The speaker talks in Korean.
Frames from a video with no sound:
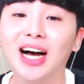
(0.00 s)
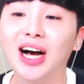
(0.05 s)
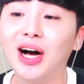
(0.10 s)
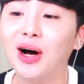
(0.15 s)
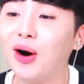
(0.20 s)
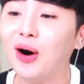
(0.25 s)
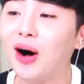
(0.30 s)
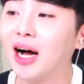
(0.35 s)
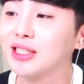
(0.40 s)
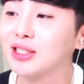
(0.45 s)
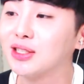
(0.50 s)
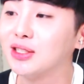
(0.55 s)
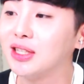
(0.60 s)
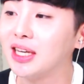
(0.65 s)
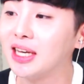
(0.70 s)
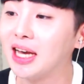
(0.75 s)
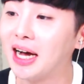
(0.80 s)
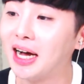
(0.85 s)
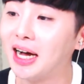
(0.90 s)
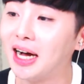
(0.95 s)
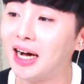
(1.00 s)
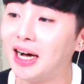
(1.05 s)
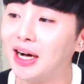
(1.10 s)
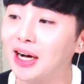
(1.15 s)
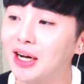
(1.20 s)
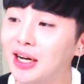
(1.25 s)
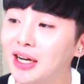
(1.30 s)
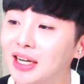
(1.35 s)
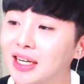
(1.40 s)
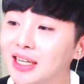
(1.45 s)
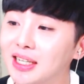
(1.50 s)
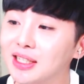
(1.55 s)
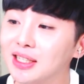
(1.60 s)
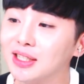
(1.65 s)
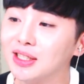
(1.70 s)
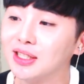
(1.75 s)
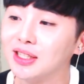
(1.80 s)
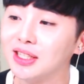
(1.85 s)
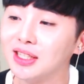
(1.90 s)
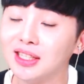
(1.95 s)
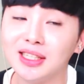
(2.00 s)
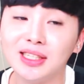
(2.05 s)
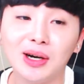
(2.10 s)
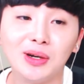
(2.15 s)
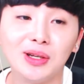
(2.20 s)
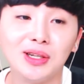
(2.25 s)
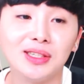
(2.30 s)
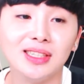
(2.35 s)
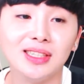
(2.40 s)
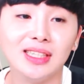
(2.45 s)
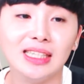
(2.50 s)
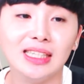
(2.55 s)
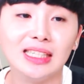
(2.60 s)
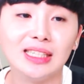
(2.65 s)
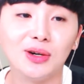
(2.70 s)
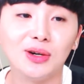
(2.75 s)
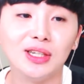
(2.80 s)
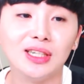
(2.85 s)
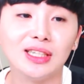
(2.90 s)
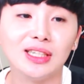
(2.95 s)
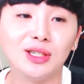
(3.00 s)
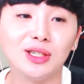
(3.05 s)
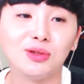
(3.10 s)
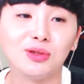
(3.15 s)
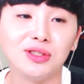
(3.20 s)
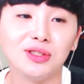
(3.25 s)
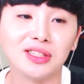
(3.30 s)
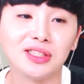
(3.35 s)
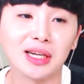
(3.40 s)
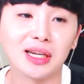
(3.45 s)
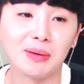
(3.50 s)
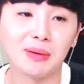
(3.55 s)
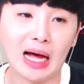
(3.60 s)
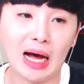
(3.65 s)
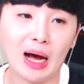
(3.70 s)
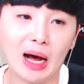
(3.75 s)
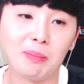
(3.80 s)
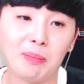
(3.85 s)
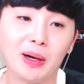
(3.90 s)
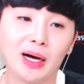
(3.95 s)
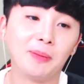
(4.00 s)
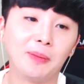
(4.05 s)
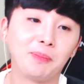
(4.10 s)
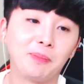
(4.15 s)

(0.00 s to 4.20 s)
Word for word: 아니 근데 야, 이거 읽을 이거 읽을 수 있는 사람 나와봐.